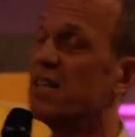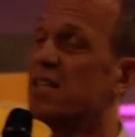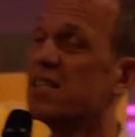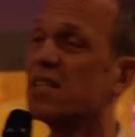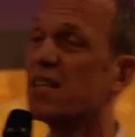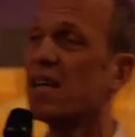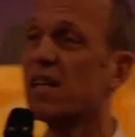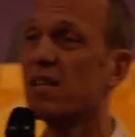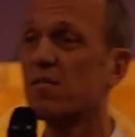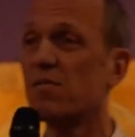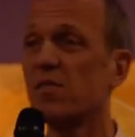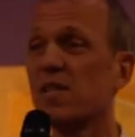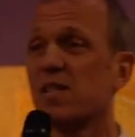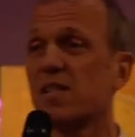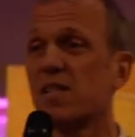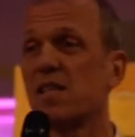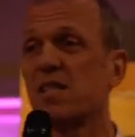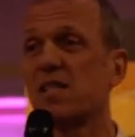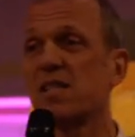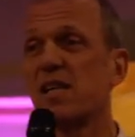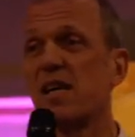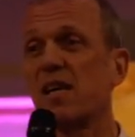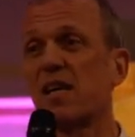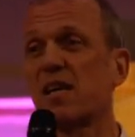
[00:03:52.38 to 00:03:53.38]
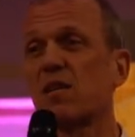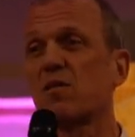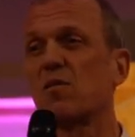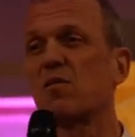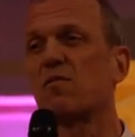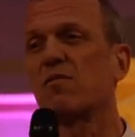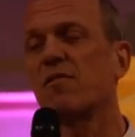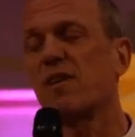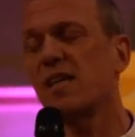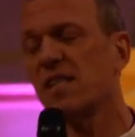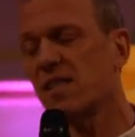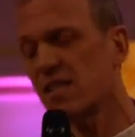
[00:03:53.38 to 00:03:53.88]
ist etwas gesagt.
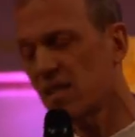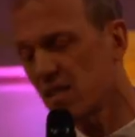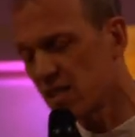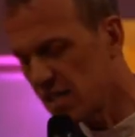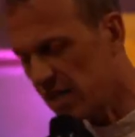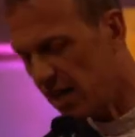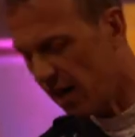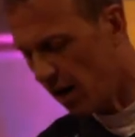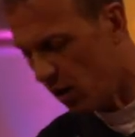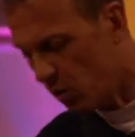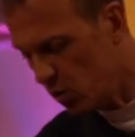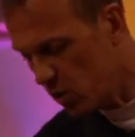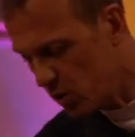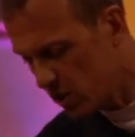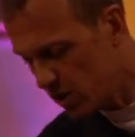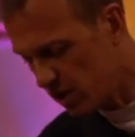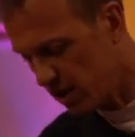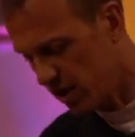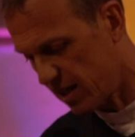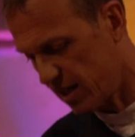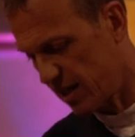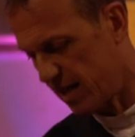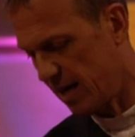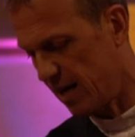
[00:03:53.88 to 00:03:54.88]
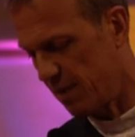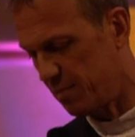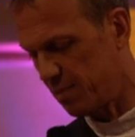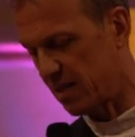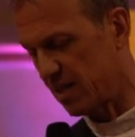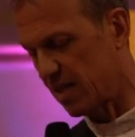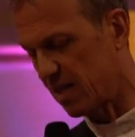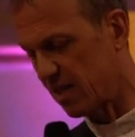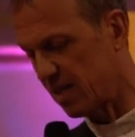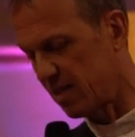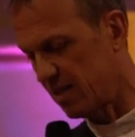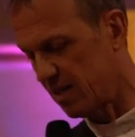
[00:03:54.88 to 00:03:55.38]
Und was ist die
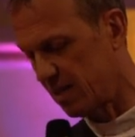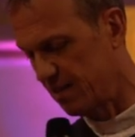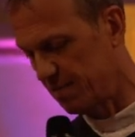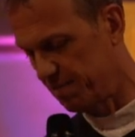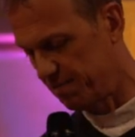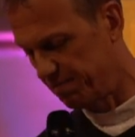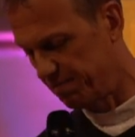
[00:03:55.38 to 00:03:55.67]
Aussageabsicht?